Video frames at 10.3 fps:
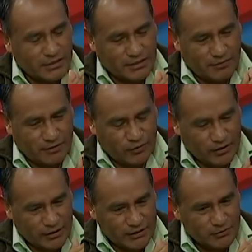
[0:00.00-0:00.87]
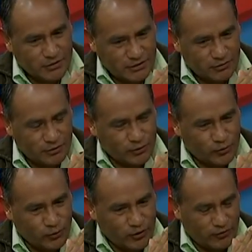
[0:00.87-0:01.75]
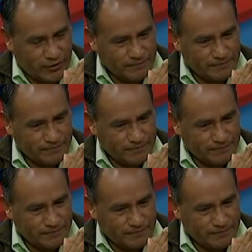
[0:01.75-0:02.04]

Exactamente. ¿Qué estamos haciendo, Víctor Hugo, ahora?